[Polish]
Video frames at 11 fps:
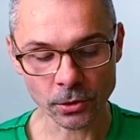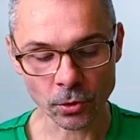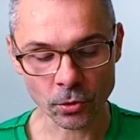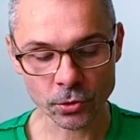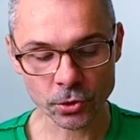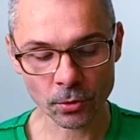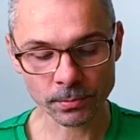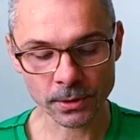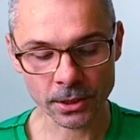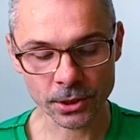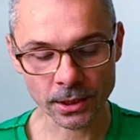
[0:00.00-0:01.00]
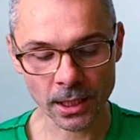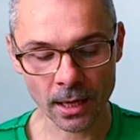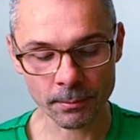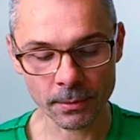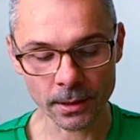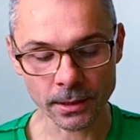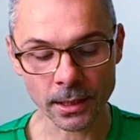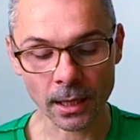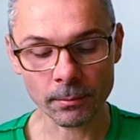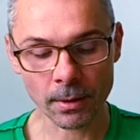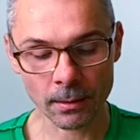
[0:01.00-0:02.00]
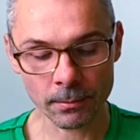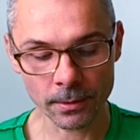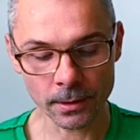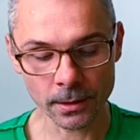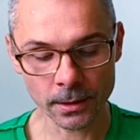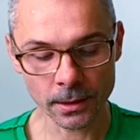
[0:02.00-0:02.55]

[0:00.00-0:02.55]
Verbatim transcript: Non-stop narzekamy, jak baby.